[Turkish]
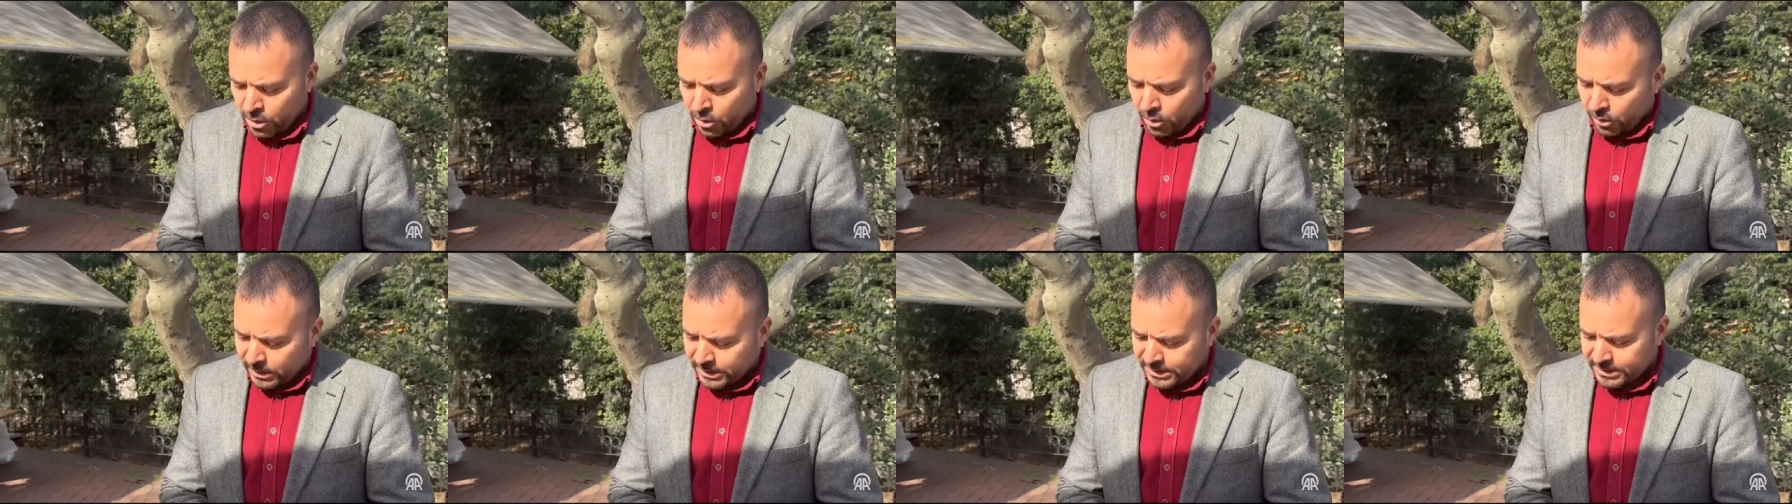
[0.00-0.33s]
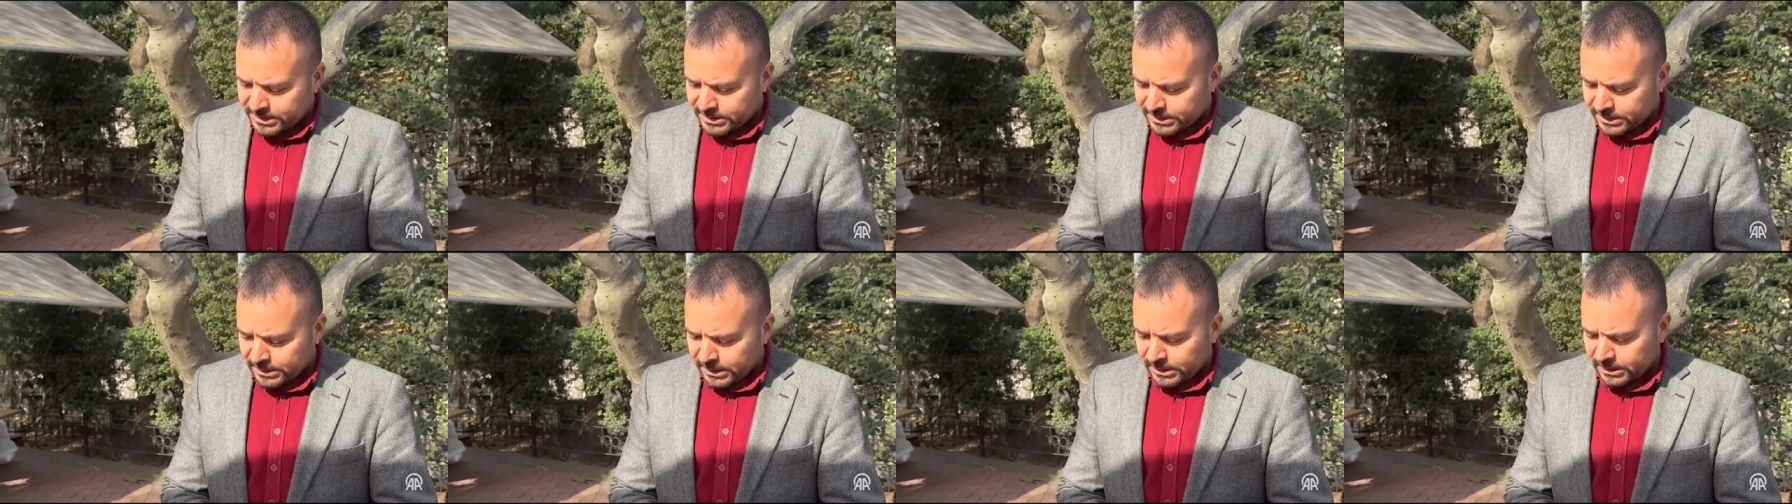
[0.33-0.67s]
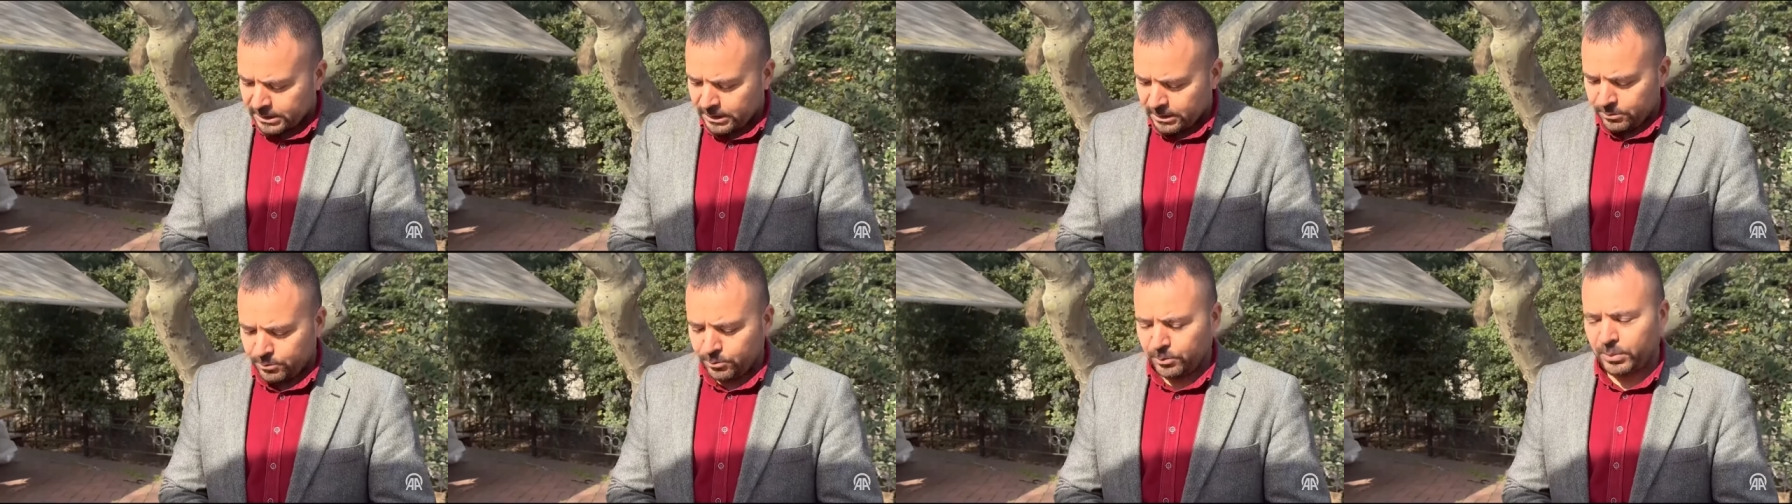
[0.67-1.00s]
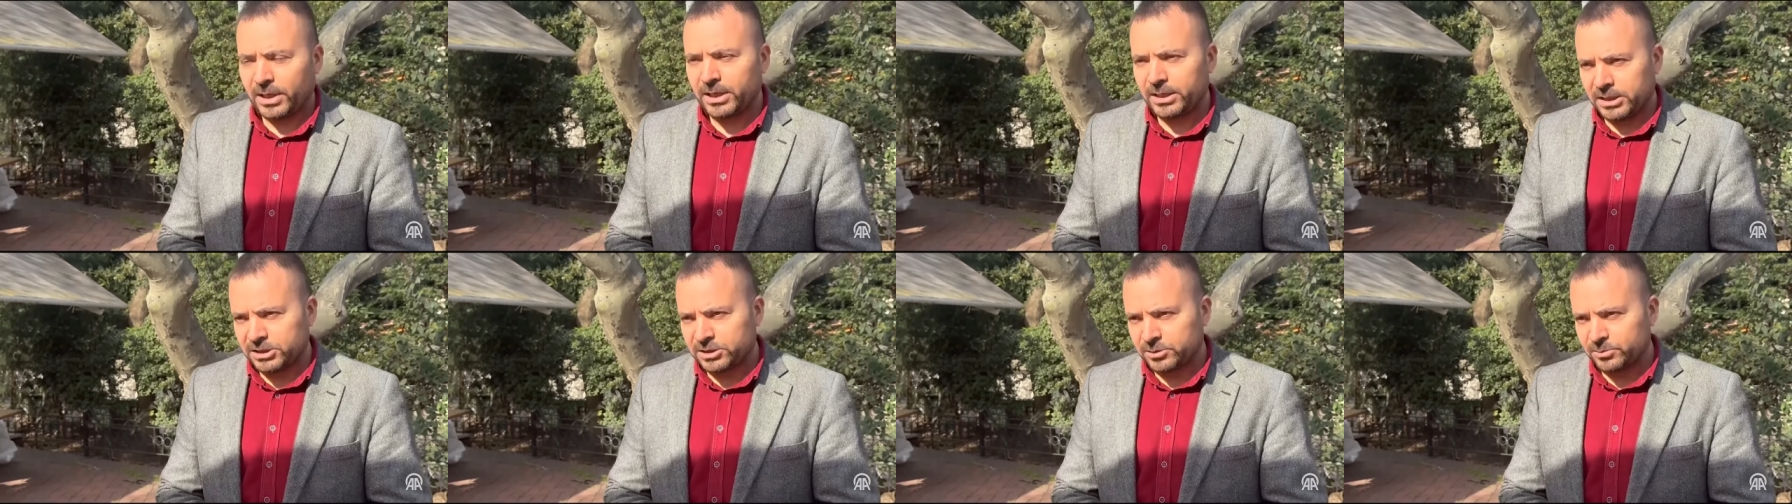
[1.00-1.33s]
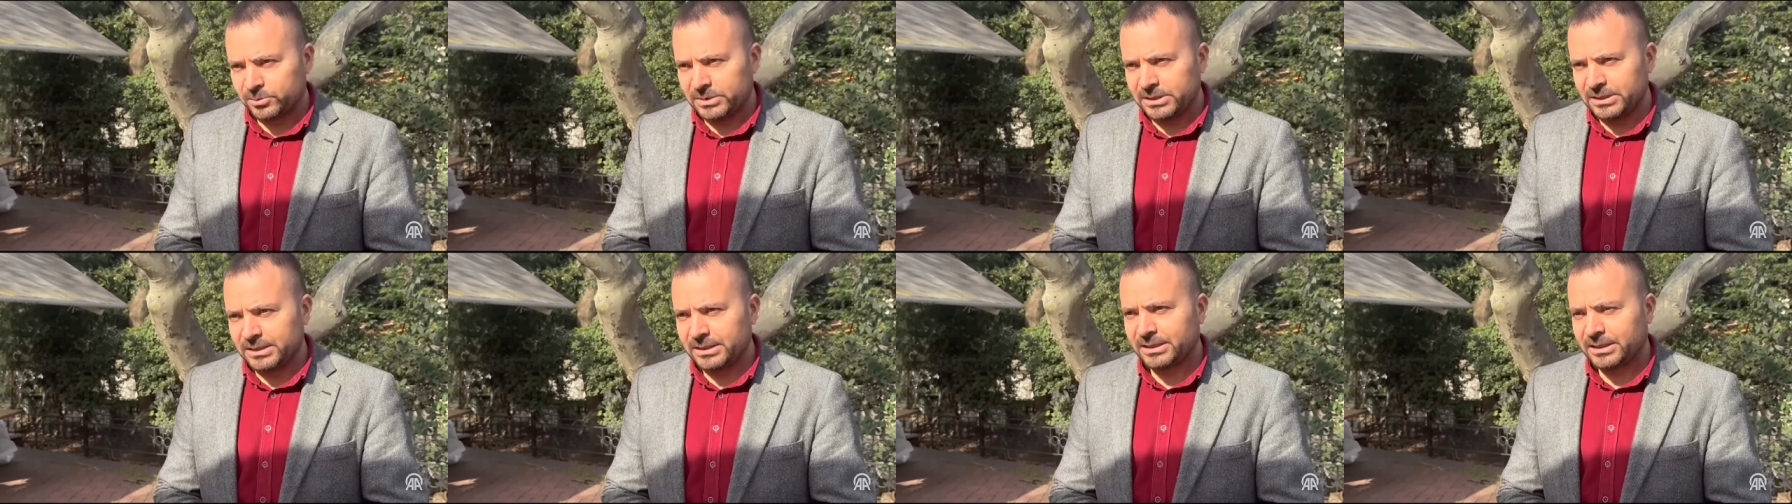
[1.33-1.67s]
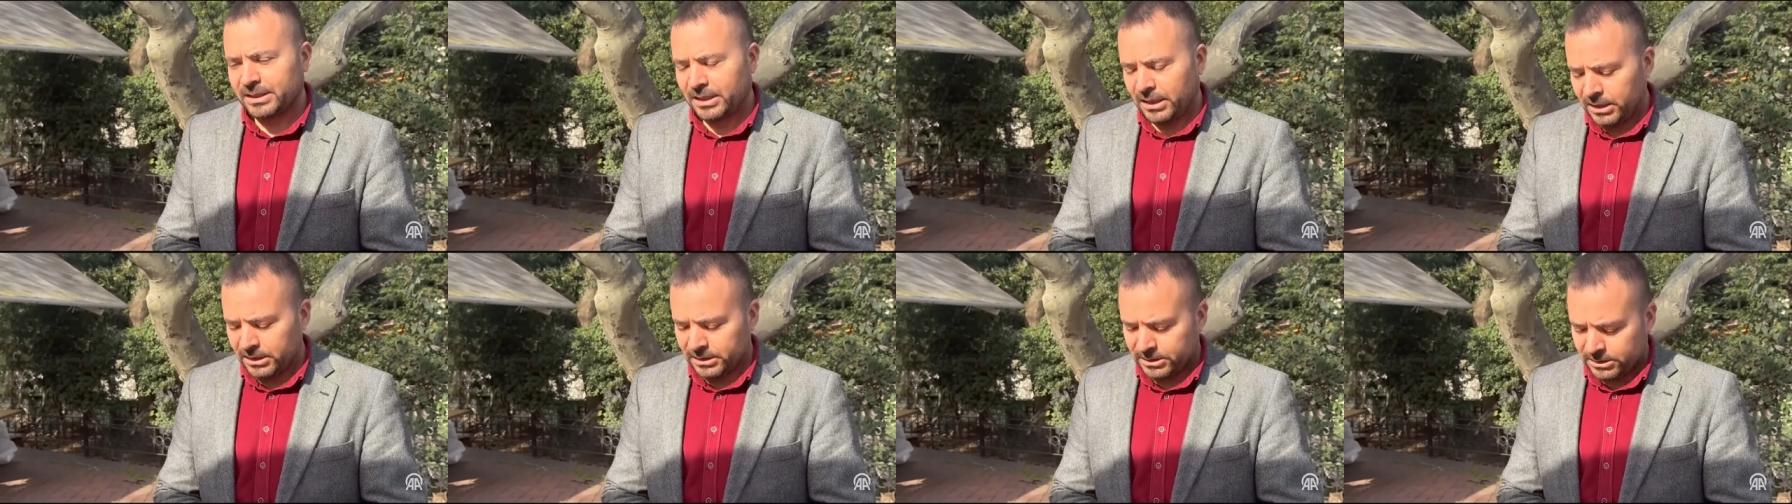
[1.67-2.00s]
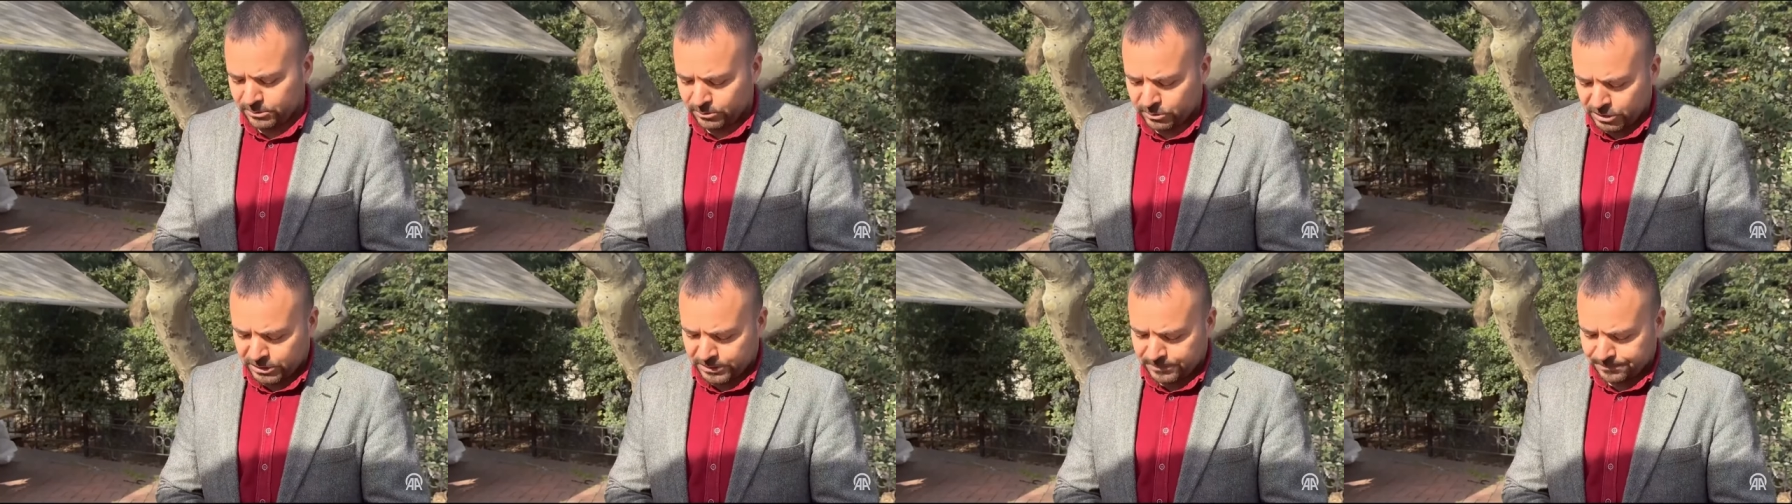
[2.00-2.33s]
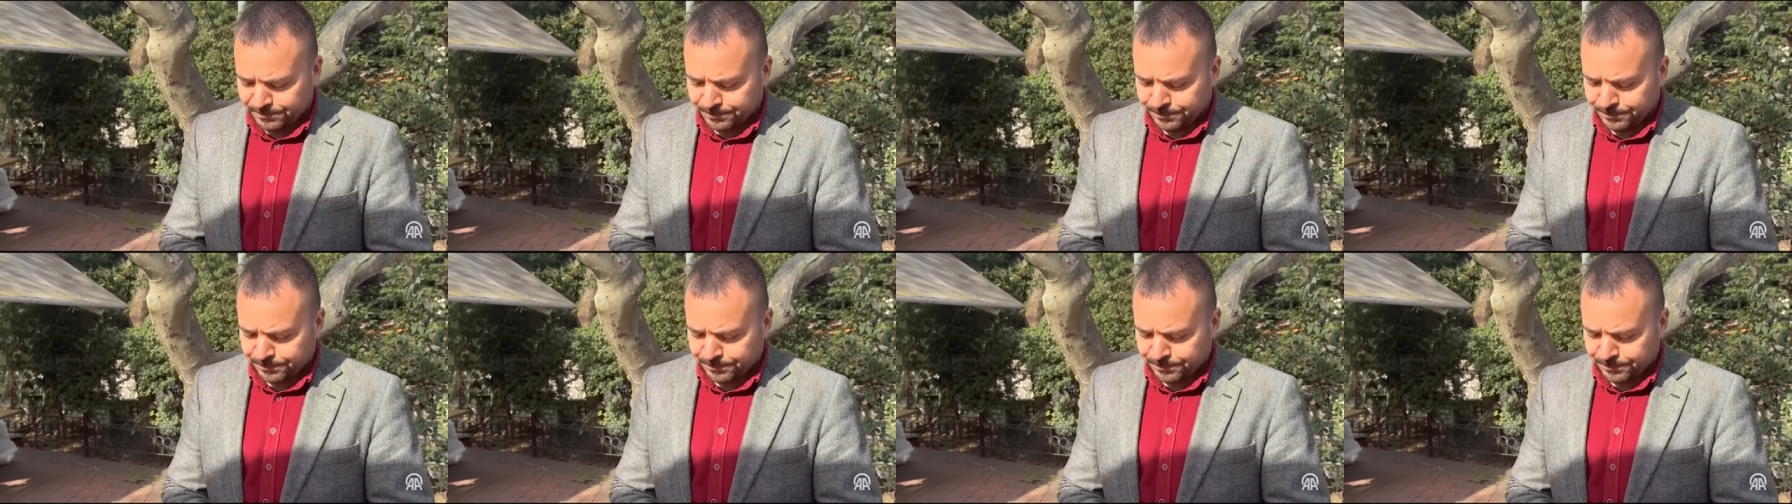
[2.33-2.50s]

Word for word: Ona istinaden paylaşımı kaldırmıştım.